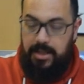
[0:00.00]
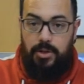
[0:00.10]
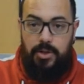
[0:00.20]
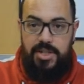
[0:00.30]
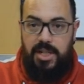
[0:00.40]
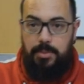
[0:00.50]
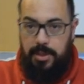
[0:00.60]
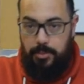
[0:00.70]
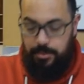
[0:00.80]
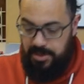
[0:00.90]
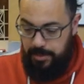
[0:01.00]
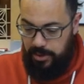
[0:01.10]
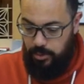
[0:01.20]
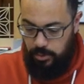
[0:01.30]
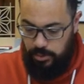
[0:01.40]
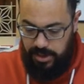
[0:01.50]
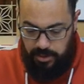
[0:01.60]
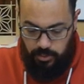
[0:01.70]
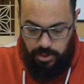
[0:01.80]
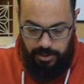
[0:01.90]
Alors, j'ai repris mon petit marteau au
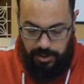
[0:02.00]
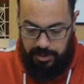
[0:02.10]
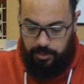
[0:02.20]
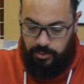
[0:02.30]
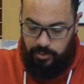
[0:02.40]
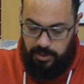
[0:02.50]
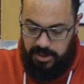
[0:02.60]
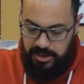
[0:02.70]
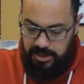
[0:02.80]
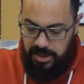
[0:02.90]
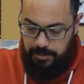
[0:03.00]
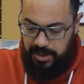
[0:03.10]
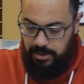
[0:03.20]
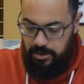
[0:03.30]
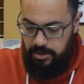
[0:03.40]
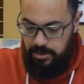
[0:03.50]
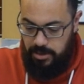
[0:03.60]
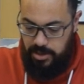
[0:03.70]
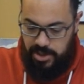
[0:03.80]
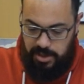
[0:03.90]
cas où j'en aurais besoin, et maintenant,
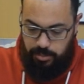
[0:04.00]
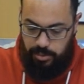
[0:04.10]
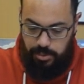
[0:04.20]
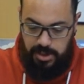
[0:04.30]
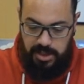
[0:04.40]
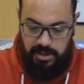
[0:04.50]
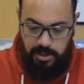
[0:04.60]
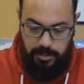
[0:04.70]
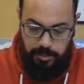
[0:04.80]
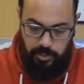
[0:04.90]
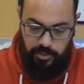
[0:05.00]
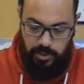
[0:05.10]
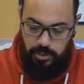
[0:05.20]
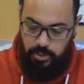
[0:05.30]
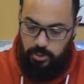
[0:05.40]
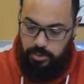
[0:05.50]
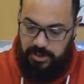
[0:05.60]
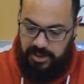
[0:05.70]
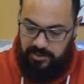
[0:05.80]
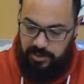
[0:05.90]
j'ai plus qu'à, comme un puzzle, tout
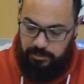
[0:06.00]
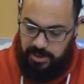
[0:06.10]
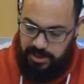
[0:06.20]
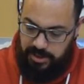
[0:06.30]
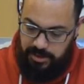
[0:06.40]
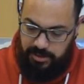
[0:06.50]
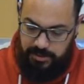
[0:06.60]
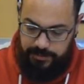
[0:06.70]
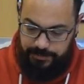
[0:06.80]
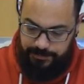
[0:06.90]
assembler.